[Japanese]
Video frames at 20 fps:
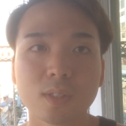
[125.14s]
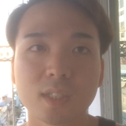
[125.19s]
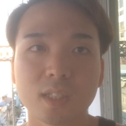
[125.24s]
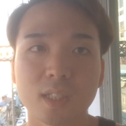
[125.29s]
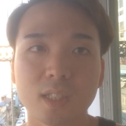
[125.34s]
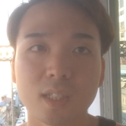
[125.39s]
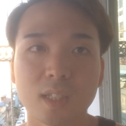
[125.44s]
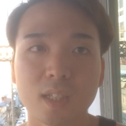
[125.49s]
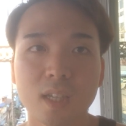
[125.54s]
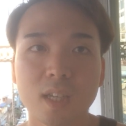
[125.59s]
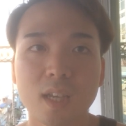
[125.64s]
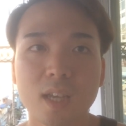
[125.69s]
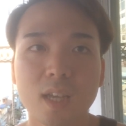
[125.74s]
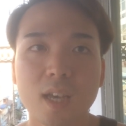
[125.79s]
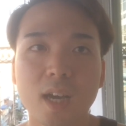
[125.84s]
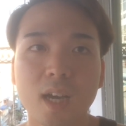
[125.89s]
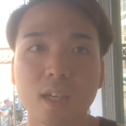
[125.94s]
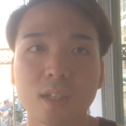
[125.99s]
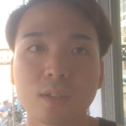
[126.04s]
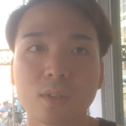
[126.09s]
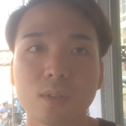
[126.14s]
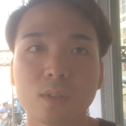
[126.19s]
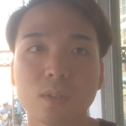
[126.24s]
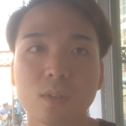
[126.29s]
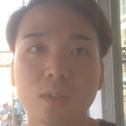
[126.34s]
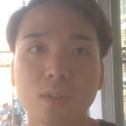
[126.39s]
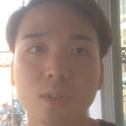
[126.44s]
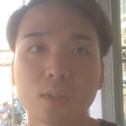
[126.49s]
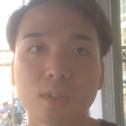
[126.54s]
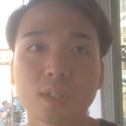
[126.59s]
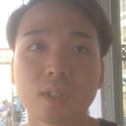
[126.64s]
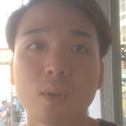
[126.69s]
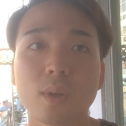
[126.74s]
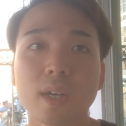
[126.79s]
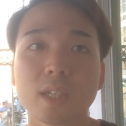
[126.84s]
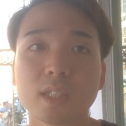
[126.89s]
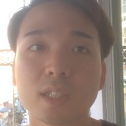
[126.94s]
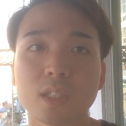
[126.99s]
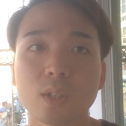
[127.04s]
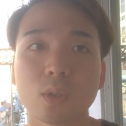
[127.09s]
少し様子がお
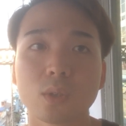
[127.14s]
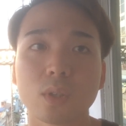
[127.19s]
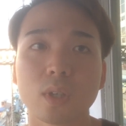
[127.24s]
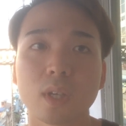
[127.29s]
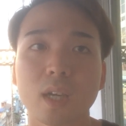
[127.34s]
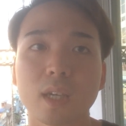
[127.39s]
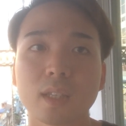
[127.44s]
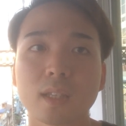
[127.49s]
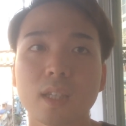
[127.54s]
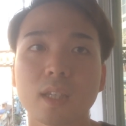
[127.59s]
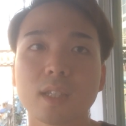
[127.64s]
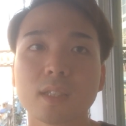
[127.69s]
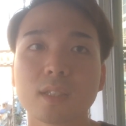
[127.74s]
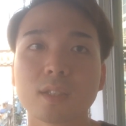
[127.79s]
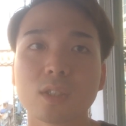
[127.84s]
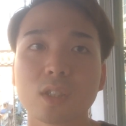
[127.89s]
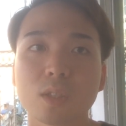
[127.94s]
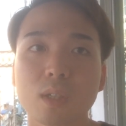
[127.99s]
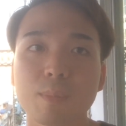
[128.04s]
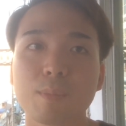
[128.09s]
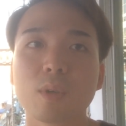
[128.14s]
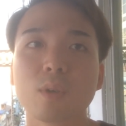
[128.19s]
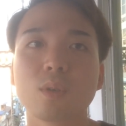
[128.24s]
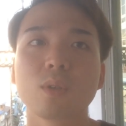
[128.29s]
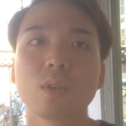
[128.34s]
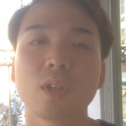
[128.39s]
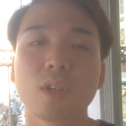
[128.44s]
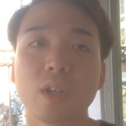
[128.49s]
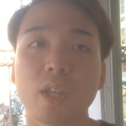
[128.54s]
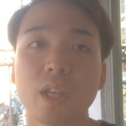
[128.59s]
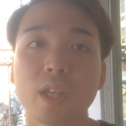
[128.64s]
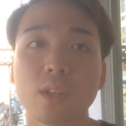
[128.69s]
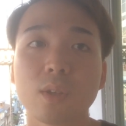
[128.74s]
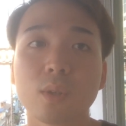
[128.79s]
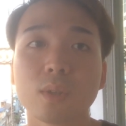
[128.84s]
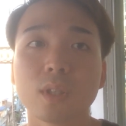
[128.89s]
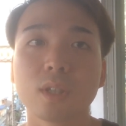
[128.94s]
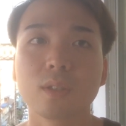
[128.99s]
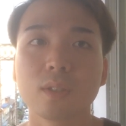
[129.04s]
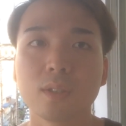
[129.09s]
かしいことがあったりするのはやっぱコロナの影
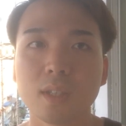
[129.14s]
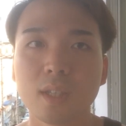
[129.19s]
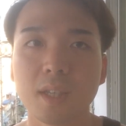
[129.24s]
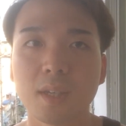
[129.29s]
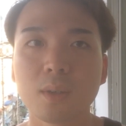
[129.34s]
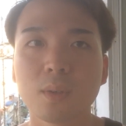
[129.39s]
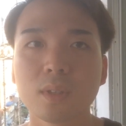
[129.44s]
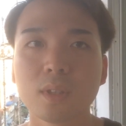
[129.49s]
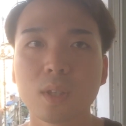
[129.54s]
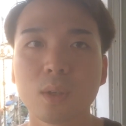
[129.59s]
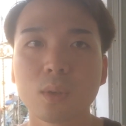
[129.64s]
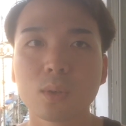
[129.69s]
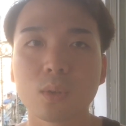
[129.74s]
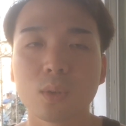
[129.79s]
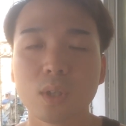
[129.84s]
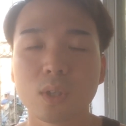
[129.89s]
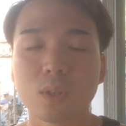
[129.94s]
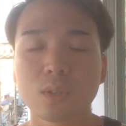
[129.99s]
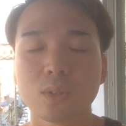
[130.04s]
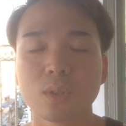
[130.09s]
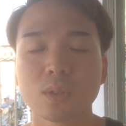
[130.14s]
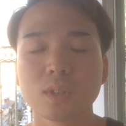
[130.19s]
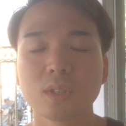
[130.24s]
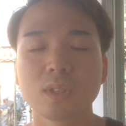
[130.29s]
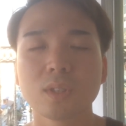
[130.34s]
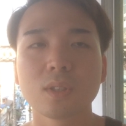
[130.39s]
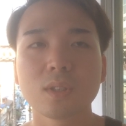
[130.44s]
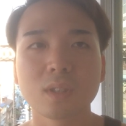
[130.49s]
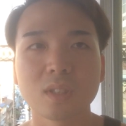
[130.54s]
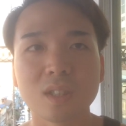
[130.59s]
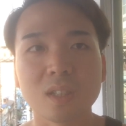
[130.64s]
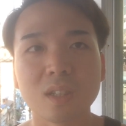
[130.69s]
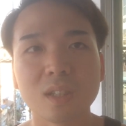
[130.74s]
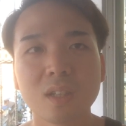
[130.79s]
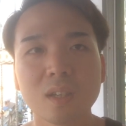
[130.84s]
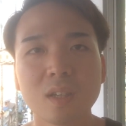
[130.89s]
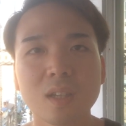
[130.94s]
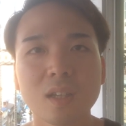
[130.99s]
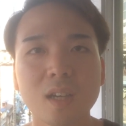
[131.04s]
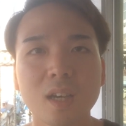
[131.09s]
響なので、こういったことを一つ一つ
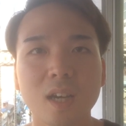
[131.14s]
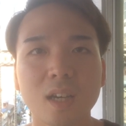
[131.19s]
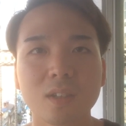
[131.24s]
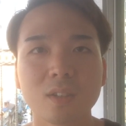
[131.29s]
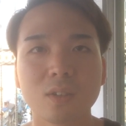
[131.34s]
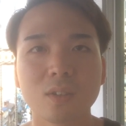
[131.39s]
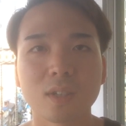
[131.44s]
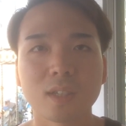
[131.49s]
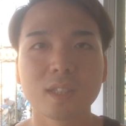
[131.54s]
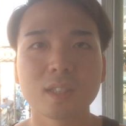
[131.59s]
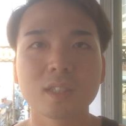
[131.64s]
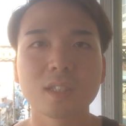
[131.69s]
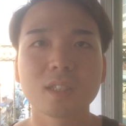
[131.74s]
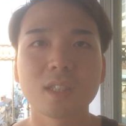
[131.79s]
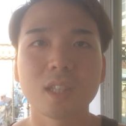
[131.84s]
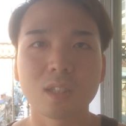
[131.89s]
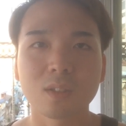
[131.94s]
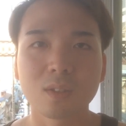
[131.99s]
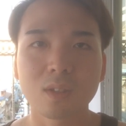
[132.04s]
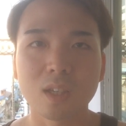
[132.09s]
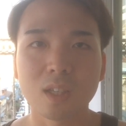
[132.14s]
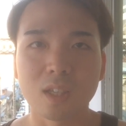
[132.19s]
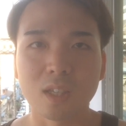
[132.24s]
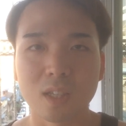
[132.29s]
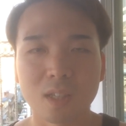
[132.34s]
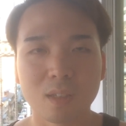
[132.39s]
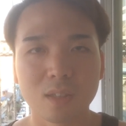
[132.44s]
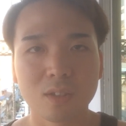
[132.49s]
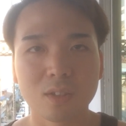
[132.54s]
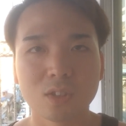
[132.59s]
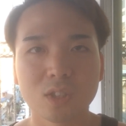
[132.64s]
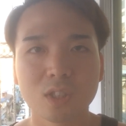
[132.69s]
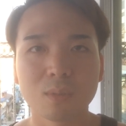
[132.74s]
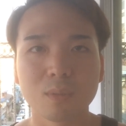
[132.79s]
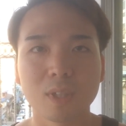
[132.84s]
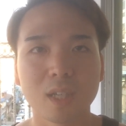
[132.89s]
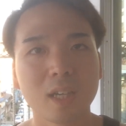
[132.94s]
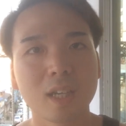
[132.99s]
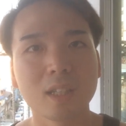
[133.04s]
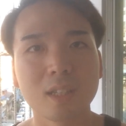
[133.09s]
気づいた時に YouTube
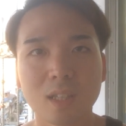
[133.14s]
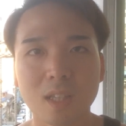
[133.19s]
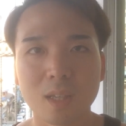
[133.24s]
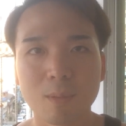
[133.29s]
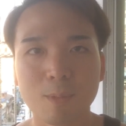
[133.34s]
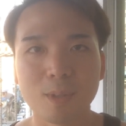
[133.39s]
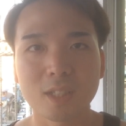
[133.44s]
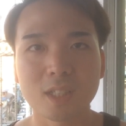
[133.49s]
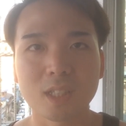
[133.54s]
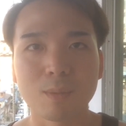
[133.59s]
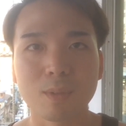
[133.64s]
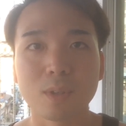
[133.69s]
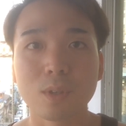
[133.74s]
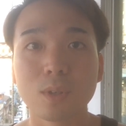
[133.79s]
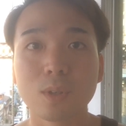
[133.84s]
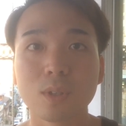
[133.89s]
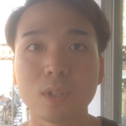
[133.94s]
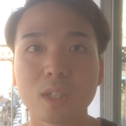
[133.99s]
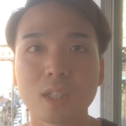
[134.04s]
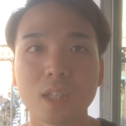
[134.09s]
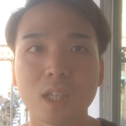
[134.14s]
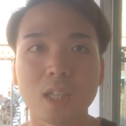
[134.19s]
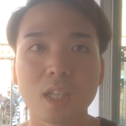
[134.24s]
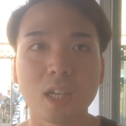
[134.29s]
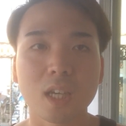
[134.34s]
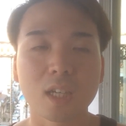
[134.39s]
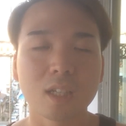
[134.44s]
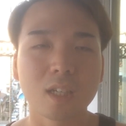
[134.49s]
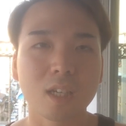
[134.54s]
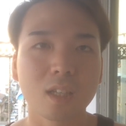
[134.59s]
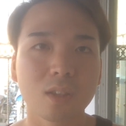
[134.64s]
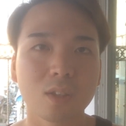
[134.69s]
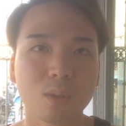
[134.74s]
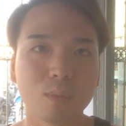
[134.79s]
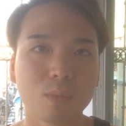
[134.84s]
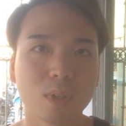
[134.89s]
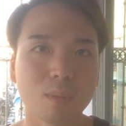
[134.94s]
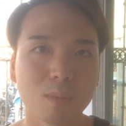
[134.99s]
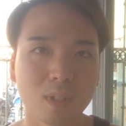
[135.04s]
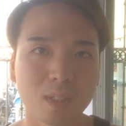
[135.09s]
に上げて皆様に共有できたらいいかなと
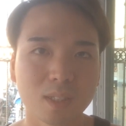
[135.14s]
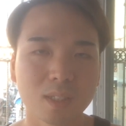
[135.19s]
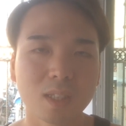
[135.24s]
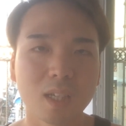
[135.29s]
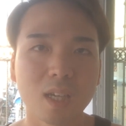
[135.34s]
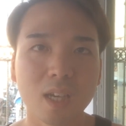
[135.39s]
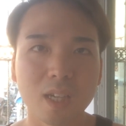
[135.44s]
思います。